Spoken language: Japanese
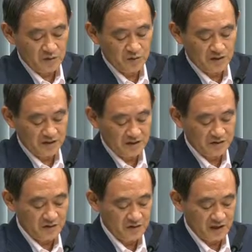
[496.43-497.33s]
この7
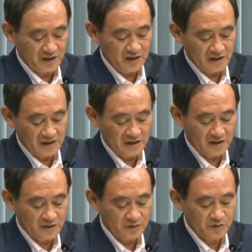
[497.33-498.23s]
月には
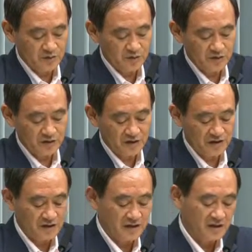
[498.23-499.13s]
あこの
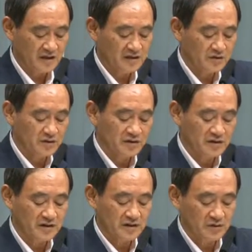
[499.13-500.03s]
迎賓館において
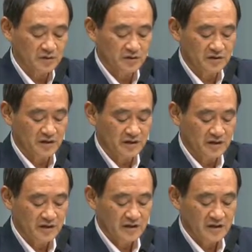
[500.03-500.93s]
おいて、
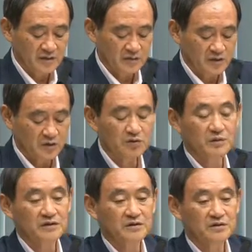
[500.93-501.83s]
まあ、特
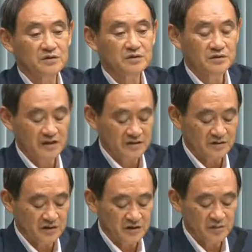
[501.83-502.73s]
別なで
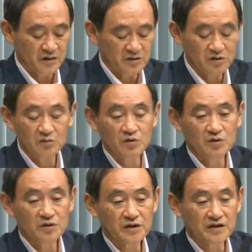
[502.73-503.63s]
すねイベント
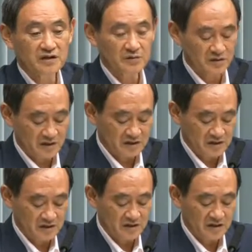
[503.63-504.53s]
も開催をさせ
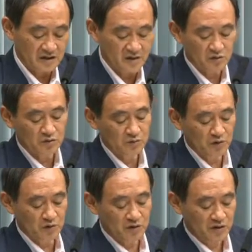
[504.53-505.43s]
ていただきここ
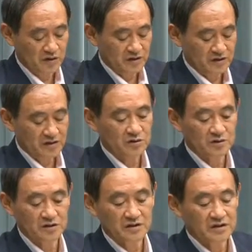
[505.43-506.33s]
も非
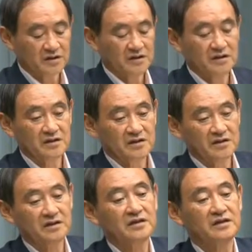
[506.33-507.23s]
常に、
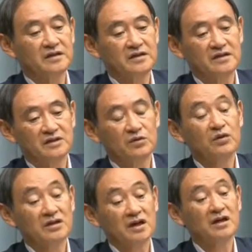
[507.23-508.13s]
えー、評
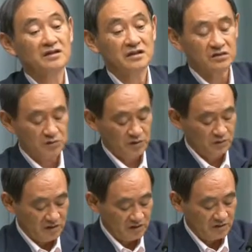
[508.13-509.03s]
価高かったと思い
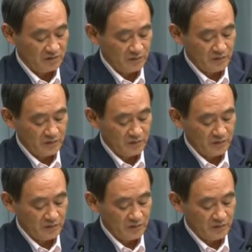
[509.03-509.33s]
ます、